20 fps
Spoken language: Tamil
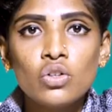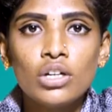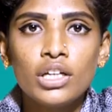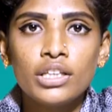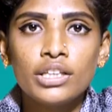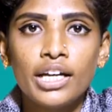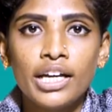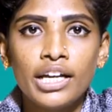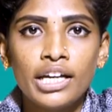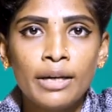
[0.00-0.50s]

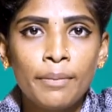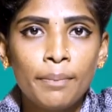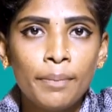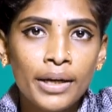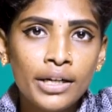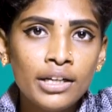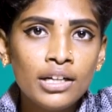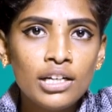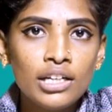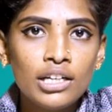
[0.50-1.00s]
சொல்ல தயங்குற
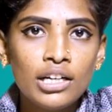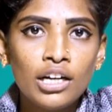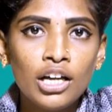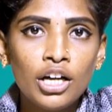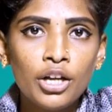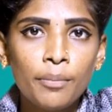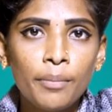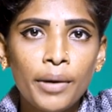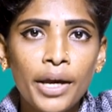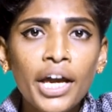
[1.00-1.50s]
பெண்கள்
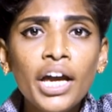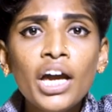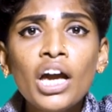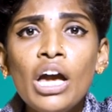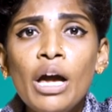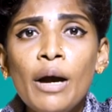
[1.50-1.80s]
எல்லாருமே